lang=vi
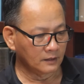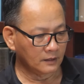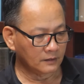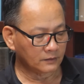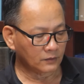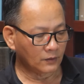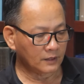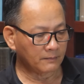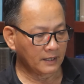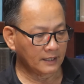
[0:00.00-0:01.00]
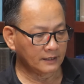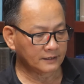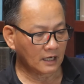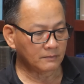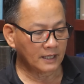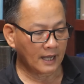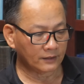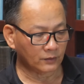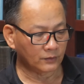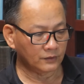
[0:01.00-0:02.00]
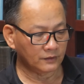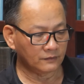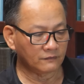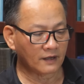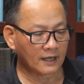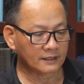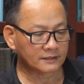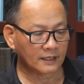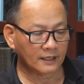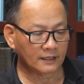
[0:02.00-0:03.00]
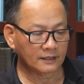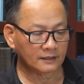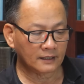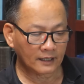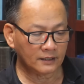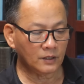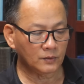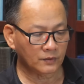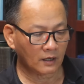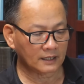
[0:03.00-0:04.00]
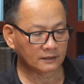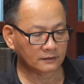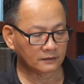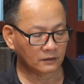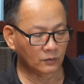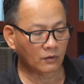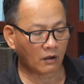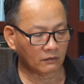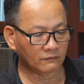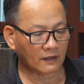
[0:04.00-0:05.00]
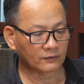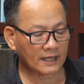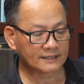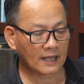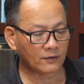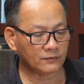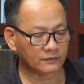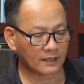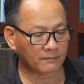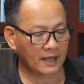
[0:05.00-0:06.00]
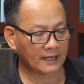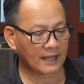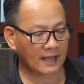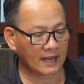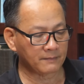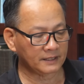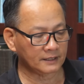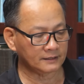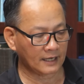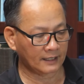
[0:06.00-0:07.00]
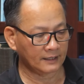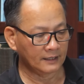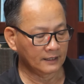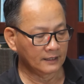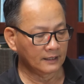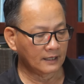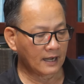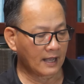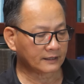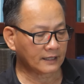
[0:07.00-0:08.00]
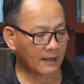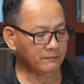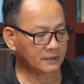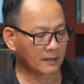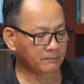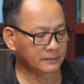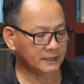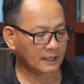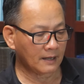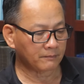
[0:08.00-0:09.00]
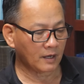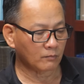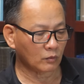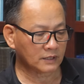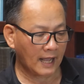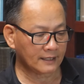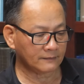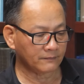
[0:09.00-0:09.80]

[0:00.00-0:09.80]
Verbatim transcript: à, tôi năm nay 62 tuổi và sẽ lấy hưu non hưu non vào tháng 6 năm 2024 này là 815 đồng một tháng